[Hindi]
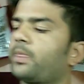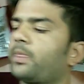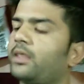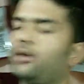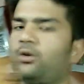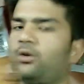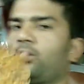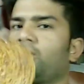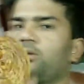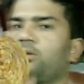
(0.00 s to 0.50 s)

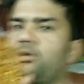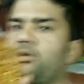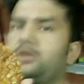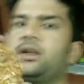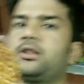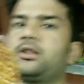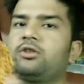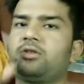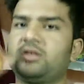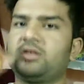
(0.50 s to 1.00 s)
रोल रोल है
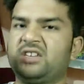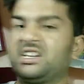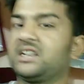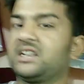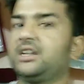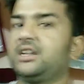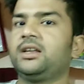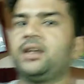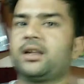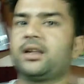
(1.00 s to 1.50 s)
तो इसे
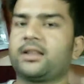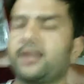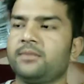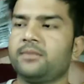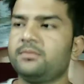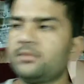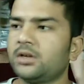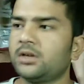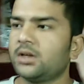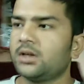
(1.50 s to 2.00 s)
चक्का ही कहते हैं
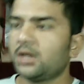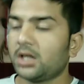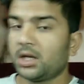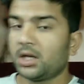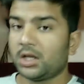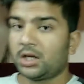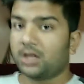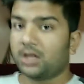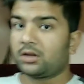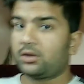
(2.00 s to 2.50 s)
हम
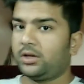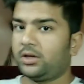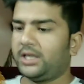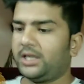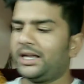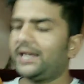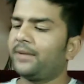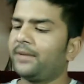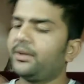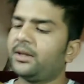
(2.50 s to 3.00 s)
तो
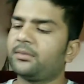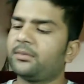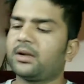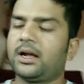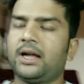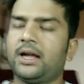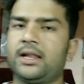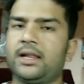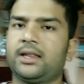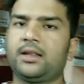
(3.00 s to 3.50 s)
ये अभी हम
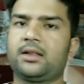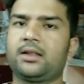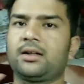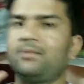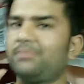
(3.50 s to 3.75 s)
खाने